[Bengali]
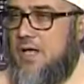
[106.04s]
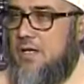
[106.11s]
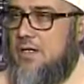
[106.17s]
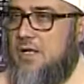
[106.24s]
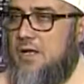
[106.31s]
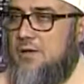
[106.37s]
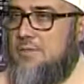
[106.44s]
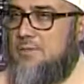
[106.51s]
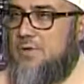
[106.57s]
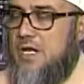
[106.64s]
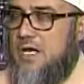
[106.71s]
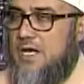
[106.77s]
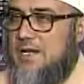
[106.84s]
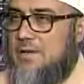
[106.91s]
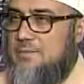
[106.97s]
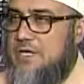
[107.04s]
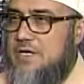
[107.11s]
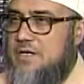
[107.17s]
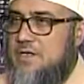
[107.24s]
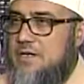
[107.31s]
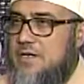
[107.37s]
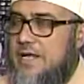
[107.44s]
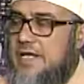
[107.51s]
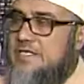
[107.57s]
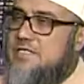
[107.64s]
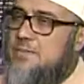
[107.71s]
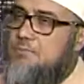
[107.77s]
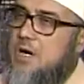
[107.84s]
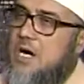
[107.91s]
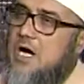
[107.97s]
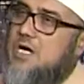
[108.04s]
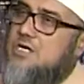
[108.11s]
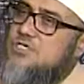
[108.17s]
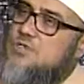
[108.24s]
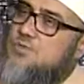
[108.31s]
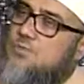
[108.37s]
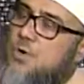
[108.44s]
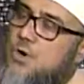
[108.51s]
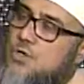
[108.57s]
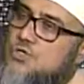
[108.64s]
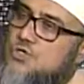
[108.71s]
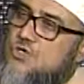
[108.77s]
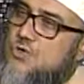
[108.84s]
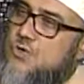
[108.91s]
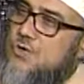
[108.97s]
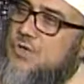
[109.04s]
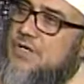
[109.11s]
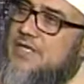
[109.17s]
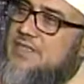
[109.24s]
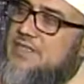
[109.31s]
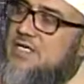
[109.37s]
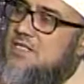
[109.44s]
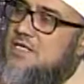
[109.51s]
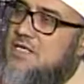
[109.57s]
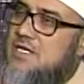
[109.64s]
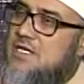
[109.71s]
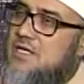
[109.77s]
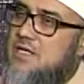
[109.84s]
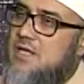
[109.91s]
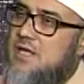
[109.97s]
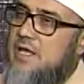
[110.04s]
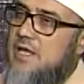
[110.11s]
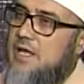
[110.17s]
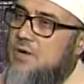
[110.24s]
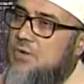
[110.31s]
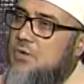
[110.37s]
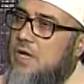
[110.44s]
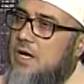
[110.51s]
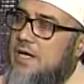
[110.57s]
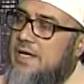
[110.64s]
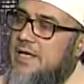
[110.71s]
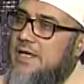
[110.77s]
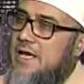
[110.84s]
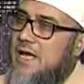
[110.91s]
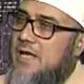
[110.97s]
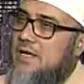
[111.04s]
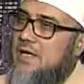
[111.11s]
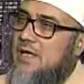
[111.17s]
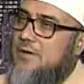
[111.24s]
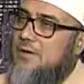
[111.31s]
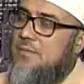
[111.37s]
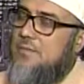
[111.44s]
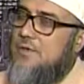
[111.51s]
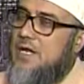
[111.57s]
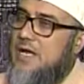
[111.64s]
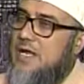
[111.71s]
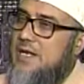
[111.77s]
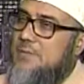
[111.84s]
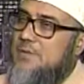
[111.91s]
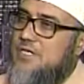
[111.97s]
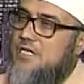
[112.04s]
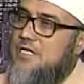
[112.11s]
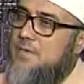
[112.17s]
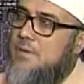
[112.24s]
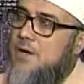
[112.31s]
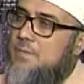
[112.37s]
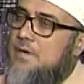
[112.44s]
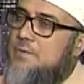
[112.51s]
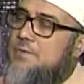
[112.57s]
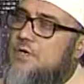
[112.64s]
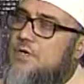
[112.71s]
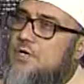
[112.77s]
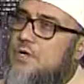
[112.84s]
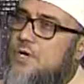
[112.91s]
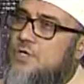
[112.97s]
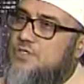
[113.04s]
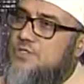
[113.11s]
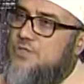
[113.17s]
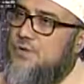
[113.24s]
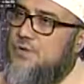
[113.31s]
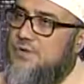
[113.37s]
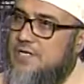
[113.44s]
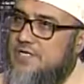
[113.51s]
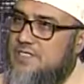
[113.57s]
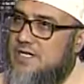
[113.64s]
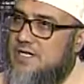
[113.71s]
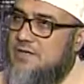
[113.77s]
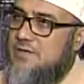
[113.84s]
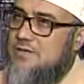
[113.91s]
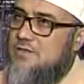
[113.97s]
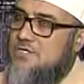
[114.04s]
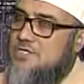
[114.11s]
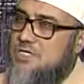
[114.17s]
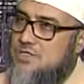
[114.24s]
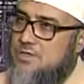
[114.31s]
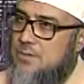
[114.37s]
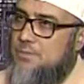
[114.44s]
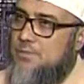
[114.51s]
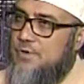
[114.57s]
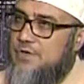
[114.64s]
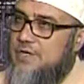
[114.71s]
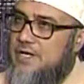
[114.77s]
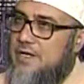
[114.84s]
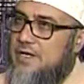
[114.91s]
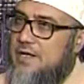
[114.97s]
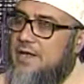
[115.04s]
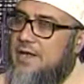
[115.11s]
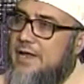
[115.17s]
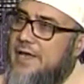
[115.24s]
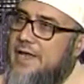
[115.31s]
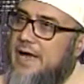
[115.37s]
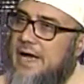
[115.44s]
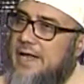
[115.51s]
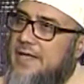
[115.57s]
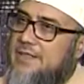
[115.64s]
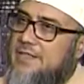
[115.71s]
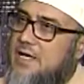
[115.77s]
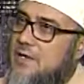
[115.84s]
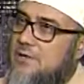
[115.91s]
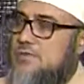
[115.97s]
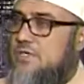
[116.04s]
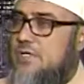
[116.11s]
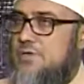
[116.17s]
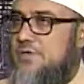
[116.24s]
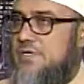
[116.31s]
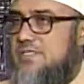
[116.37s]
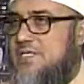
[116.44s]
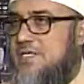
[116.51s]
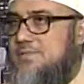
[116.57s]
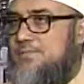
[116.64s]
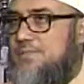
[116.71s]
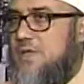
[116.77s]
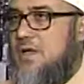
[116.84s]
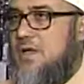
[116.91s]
আল্লাহ রব্বুল আলমিন এই যে মাস বর্ষ ইত্যাদি এগুলাকে আল্লাহ রব্বুল আলমিন কিভাবে বিন্যস্ত করেছেন সে সম্পর্কে এই আয়াতে আলোচনা করেছেন